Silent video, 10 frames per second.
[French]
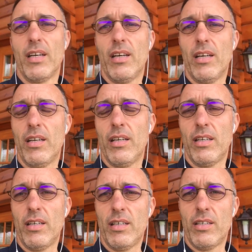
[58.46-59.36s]

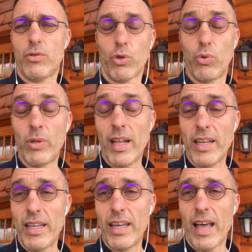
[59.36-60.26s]
euh, sur toute
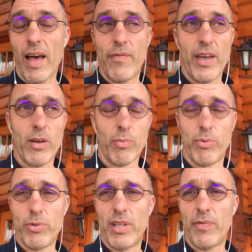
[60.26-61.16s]
l'année avec en
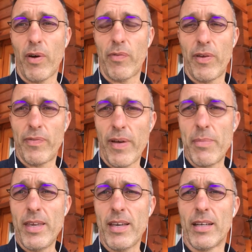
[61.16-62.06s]
plus des forfaits
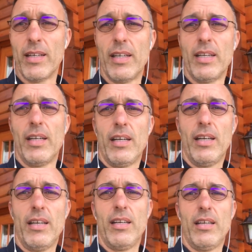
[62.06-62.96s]
famille.
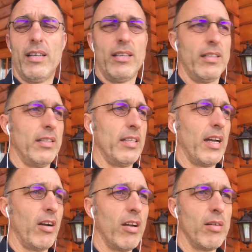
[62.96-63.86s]
des
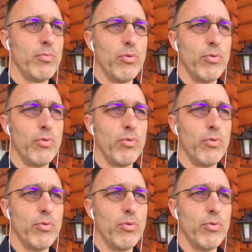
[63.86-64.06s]
clubs